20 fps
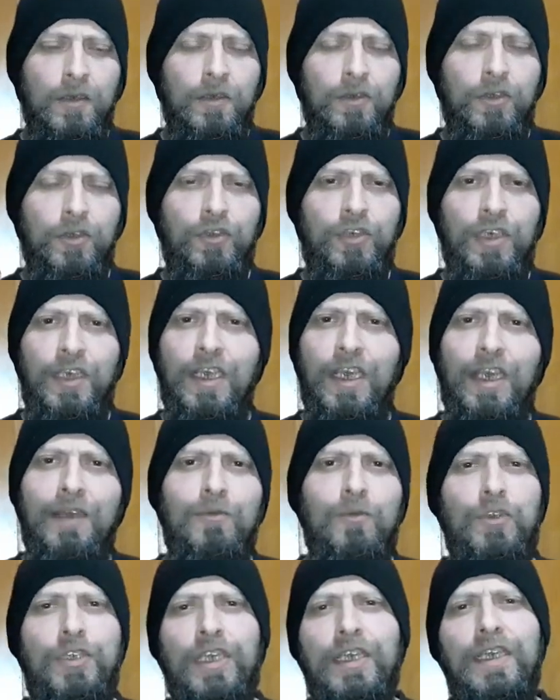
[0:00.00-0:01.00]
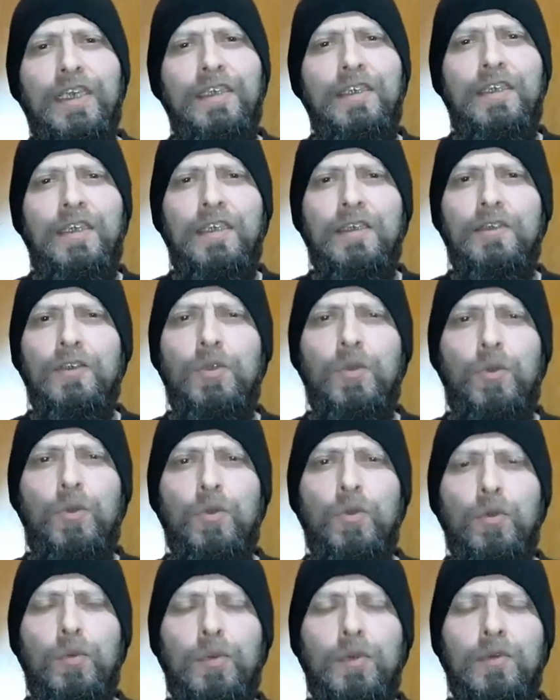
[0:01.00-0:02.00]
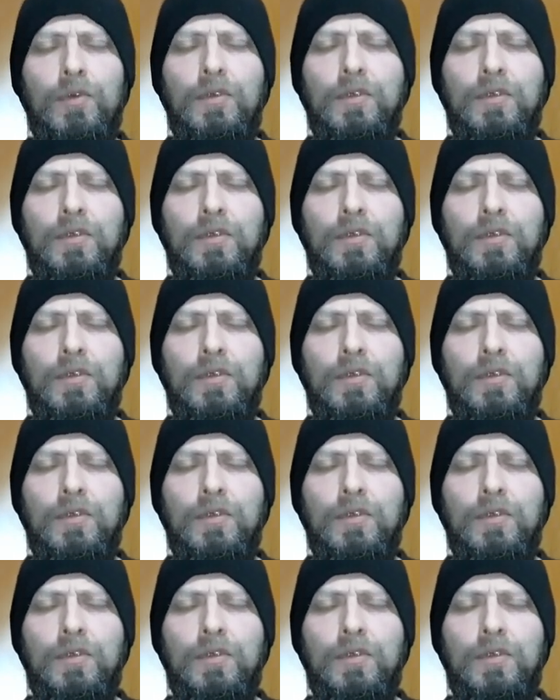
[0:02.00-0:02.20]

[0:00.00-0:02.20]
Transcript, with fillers: Yo sé que hay mucha gente en YouTube